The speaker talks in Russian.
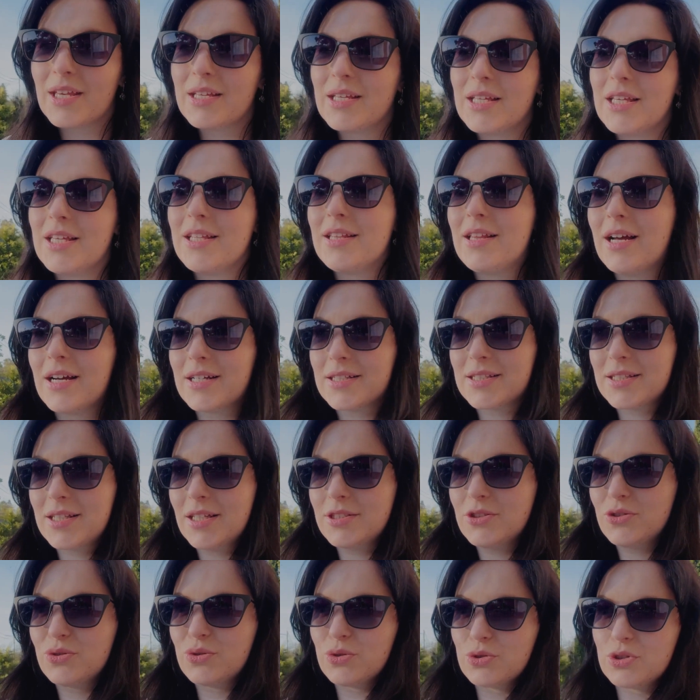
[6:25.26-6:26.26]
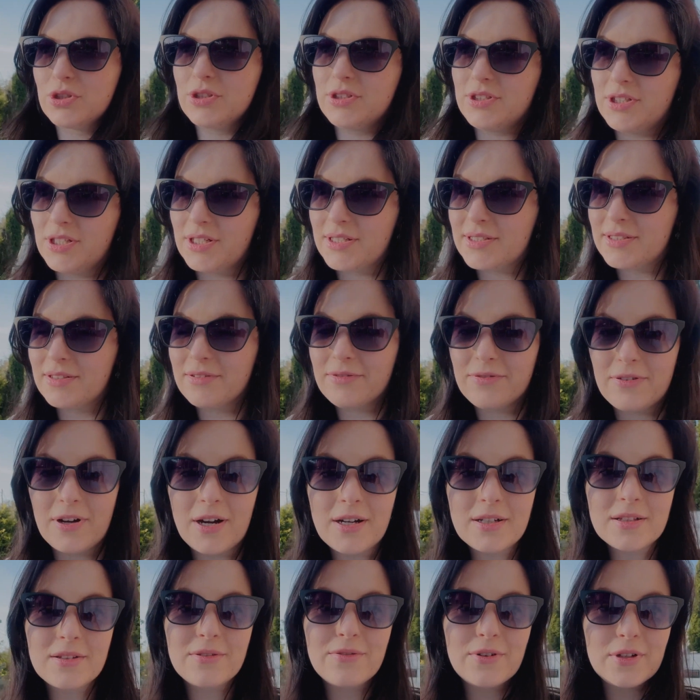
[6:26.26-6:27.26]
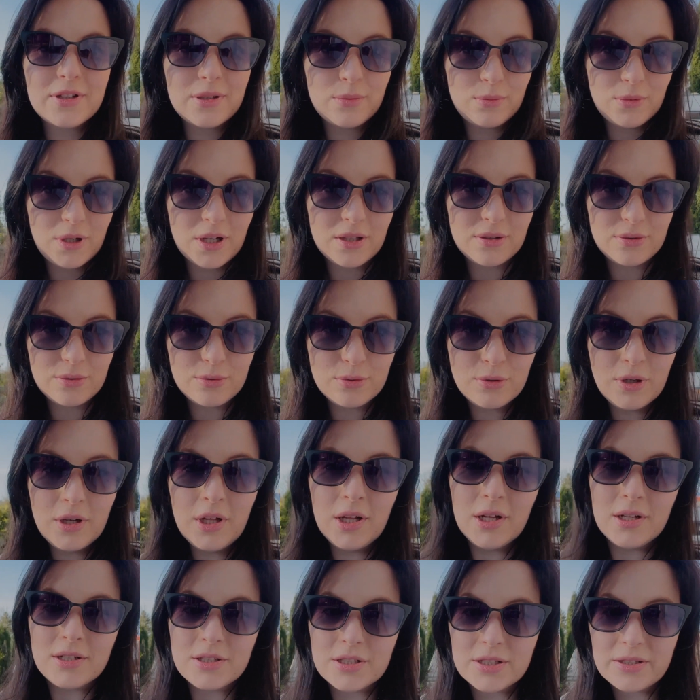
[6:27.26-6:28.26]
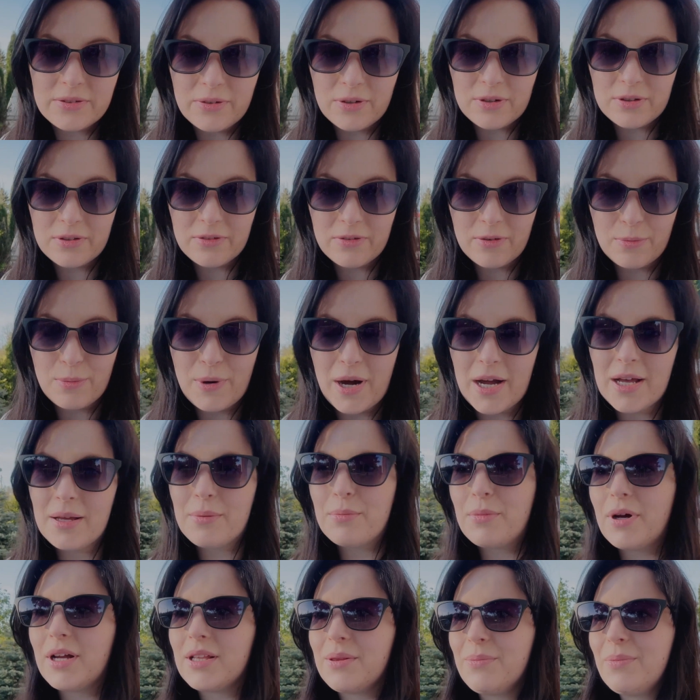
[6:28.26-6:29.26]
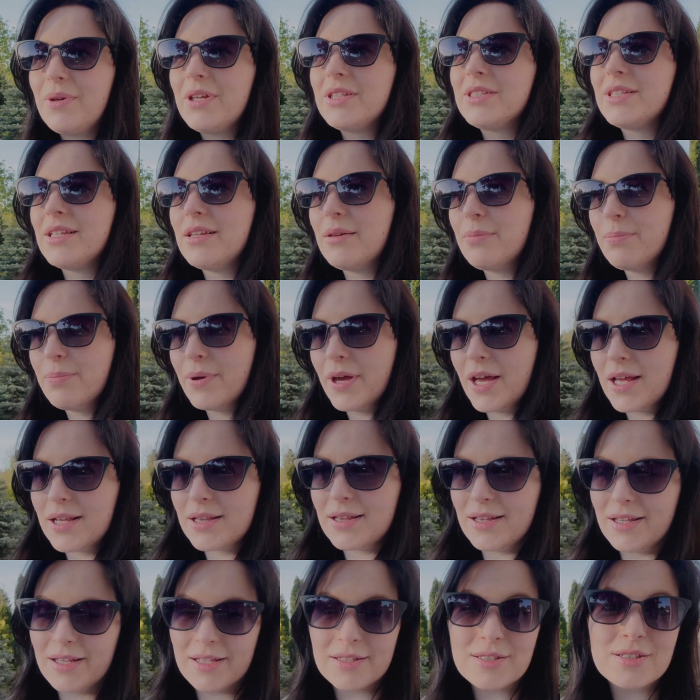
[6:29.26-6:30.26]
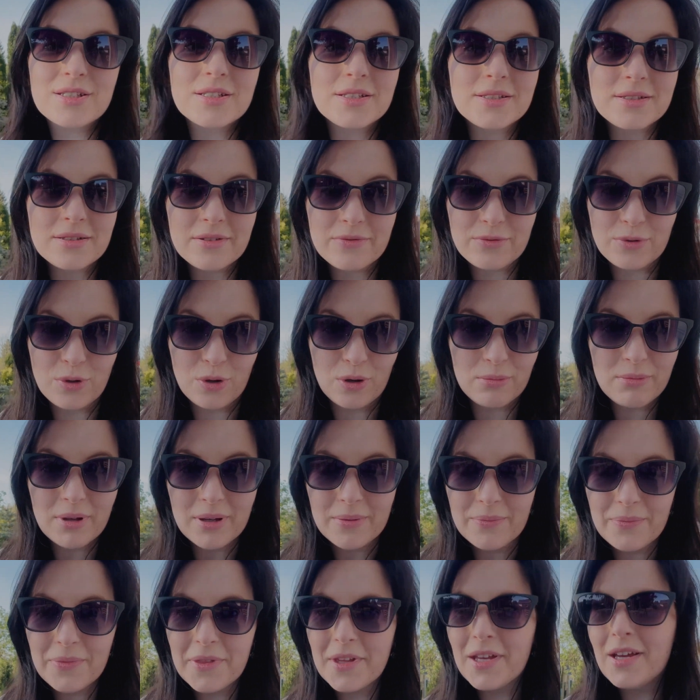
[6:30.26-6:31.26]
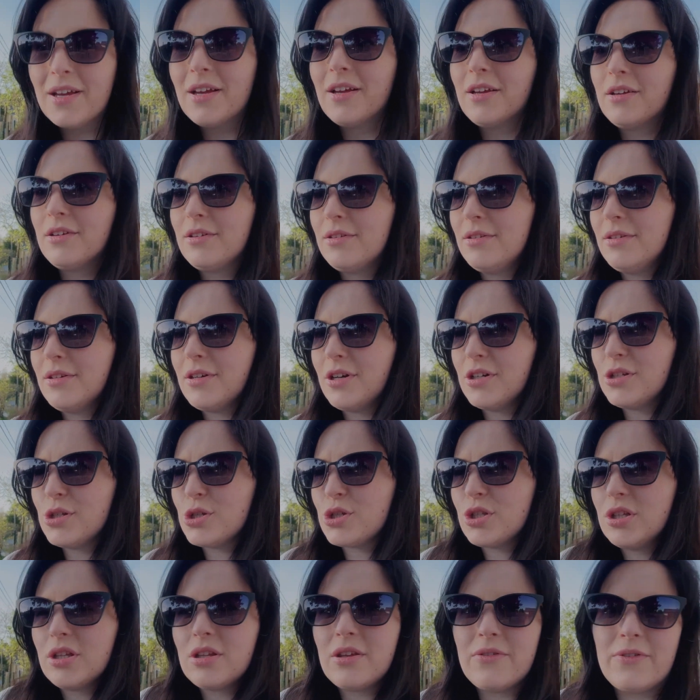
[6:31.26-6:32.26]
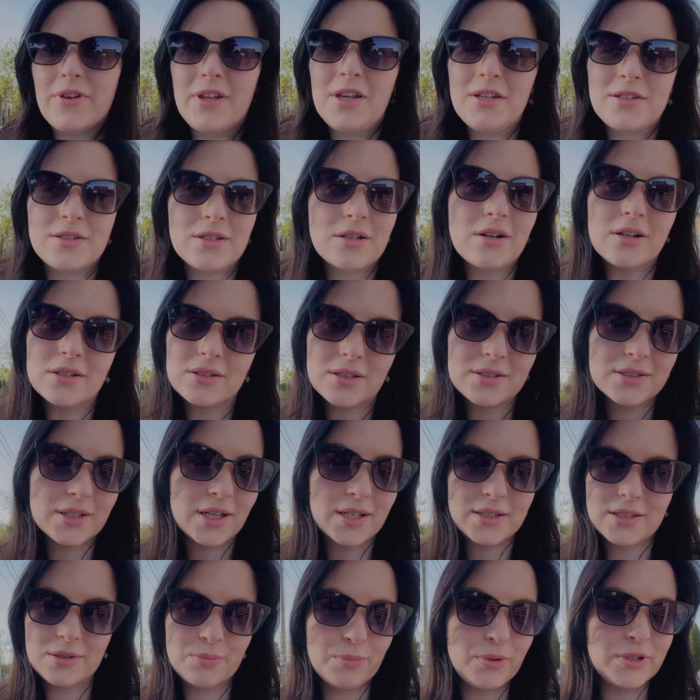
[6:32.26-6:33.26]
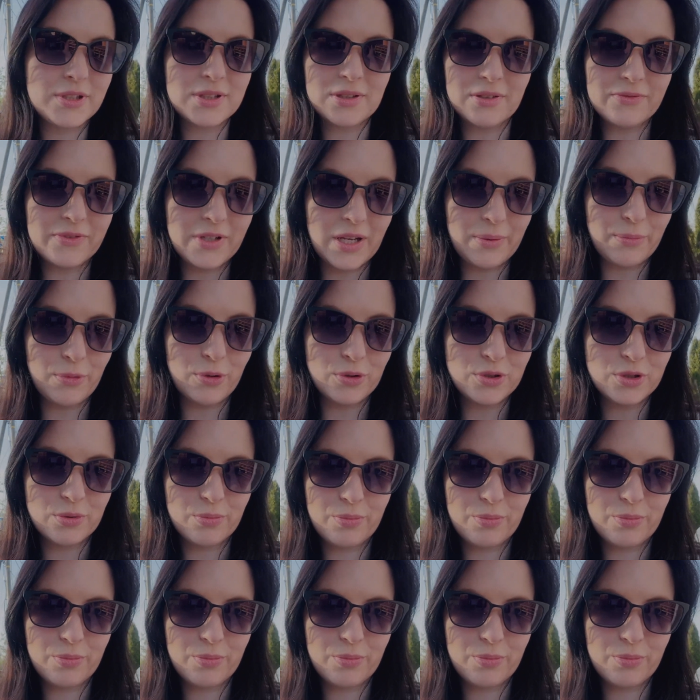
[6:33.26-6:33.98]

И да, кстати, тоже интересный факт. В этом году, 4 мая, мы отметили 5 лет жизни в доме. И, конечно, не верится, как-то, знаете, быстро время очень